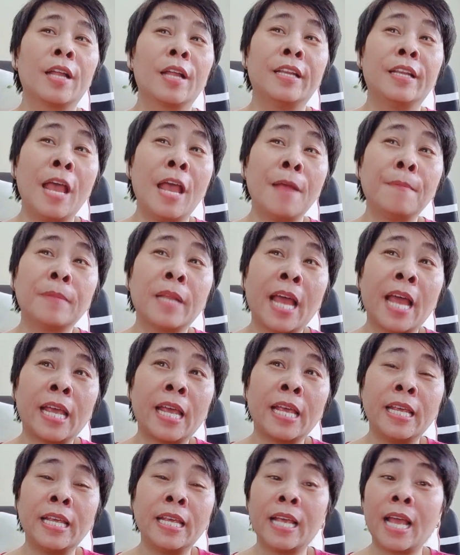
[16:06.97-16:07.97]
đêm
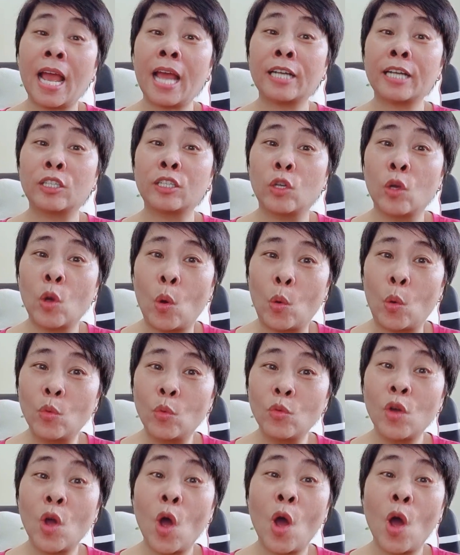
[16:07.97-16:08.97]
nay anh
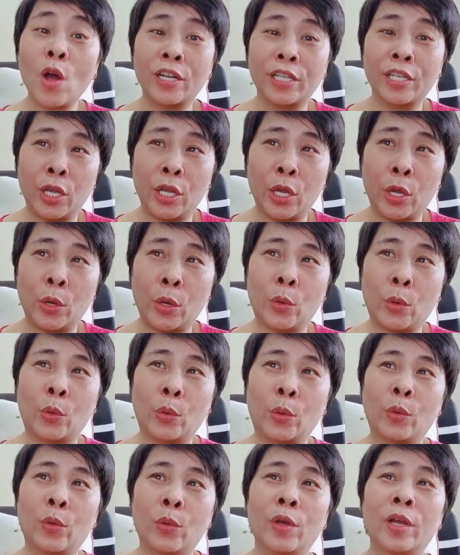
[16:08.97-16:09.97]
ngủ ngon
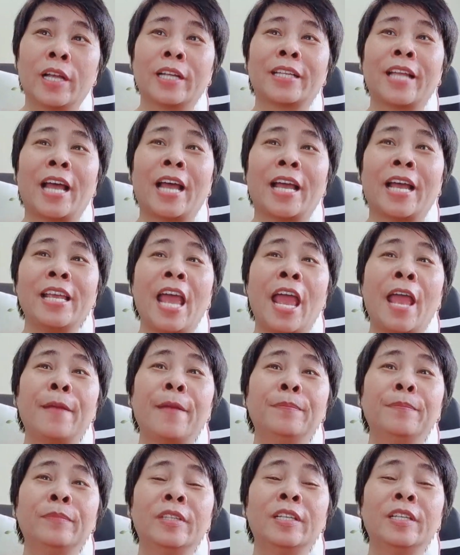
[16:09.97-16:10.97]
nhiều thấy
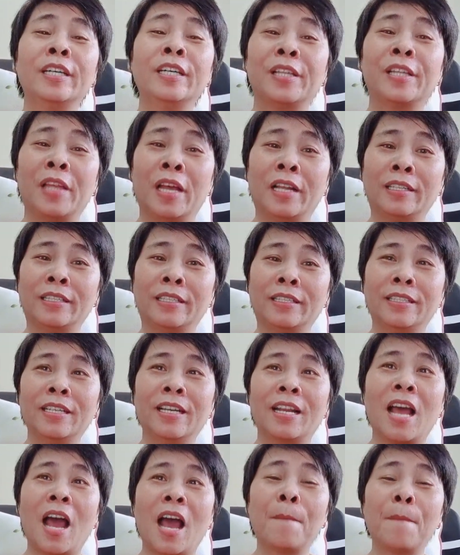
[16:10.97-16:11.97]
em tươi
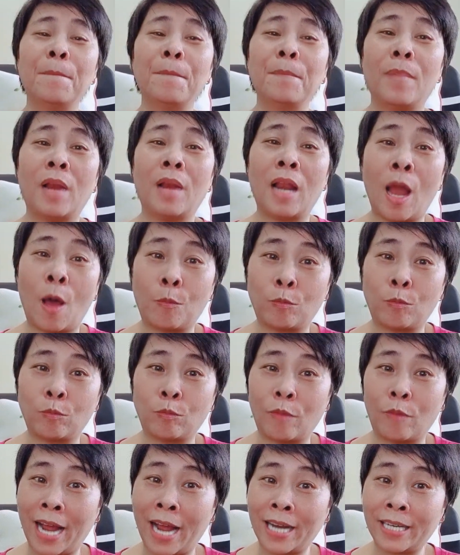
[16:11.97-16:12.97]
tỉnh ấm
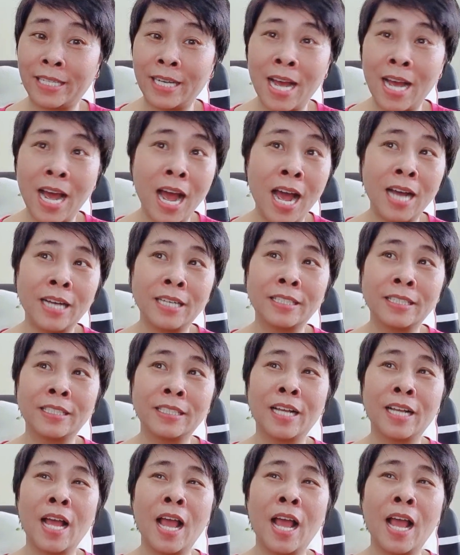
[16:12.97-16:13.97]
lòng anh
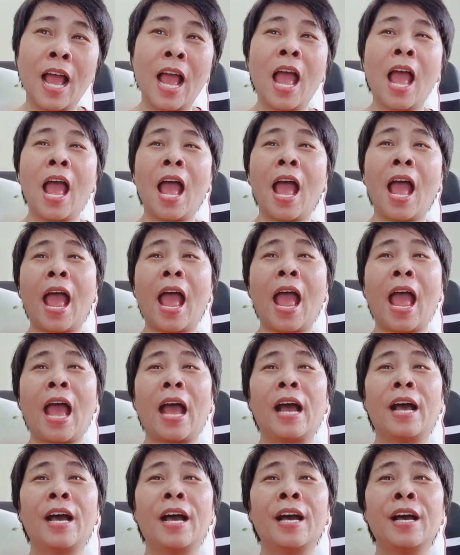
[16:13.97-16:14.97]
hơn
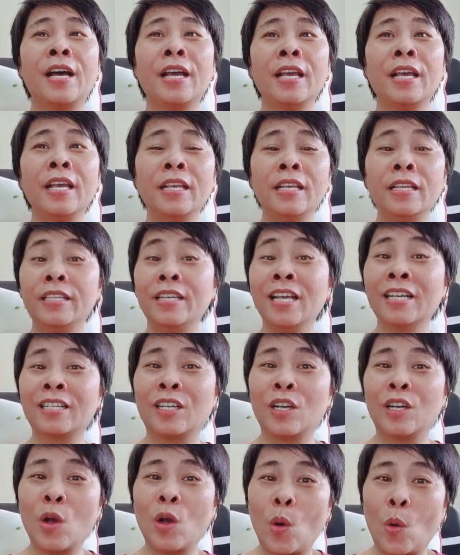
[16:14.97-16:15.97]
à ơi
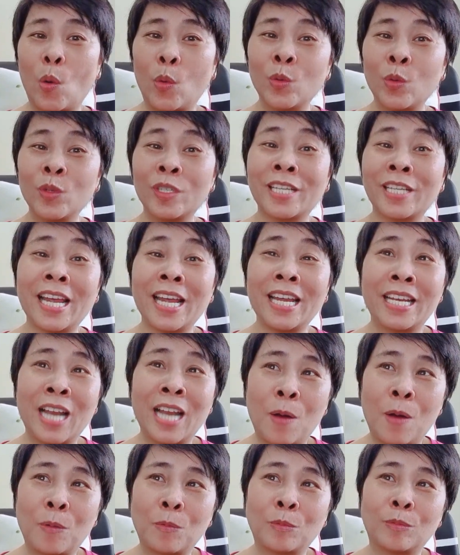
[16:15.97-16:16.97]
giấc ngủ say
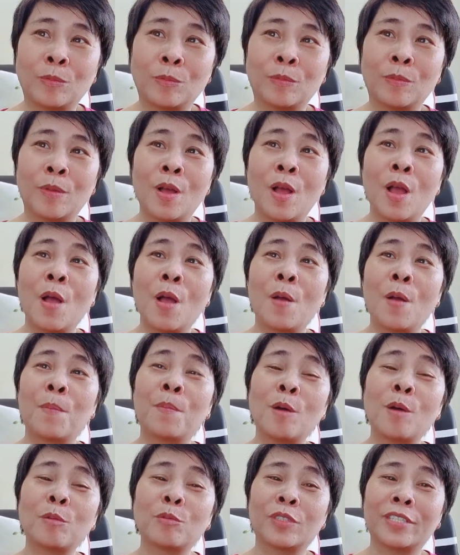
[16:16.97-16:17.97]
nồng
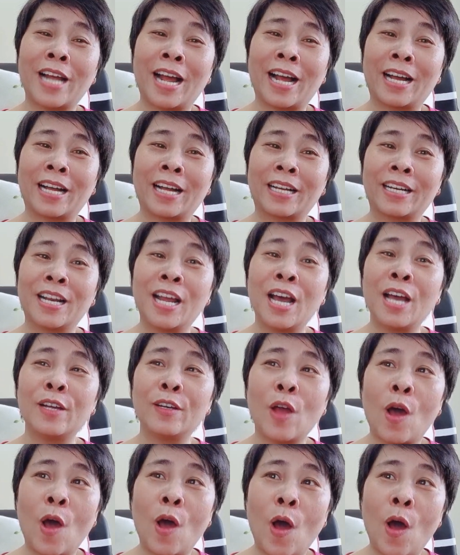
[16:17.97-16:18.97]
mong rằng
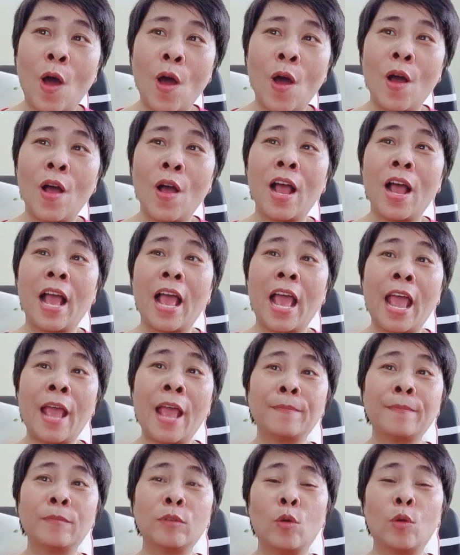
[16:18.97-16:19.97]
nơi đó
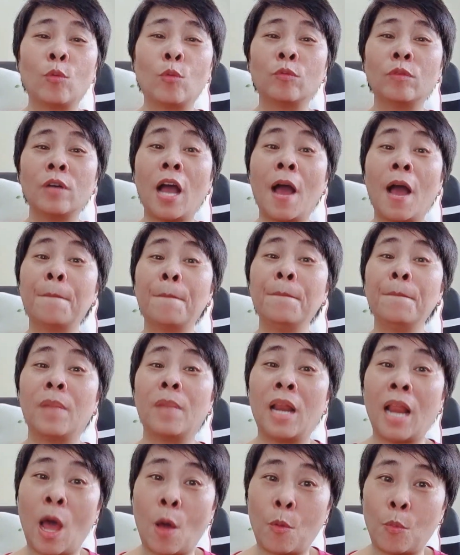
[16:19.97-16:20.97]
em cũng ấm
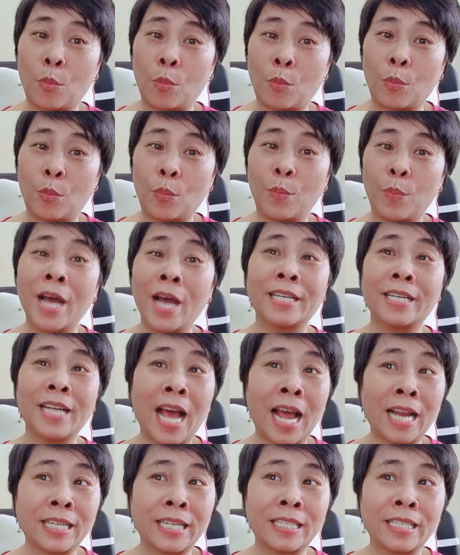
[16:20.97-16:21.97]
lòng bên
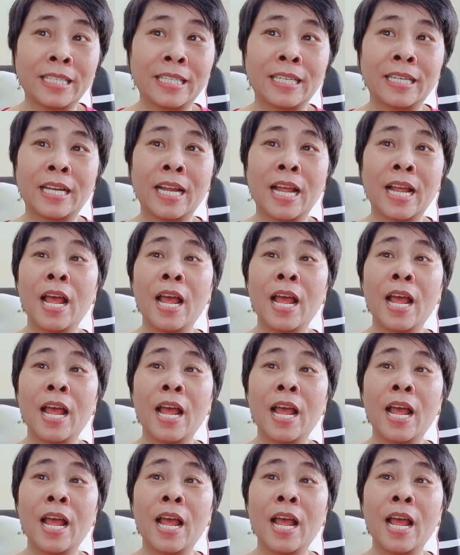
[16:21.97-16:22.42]
anh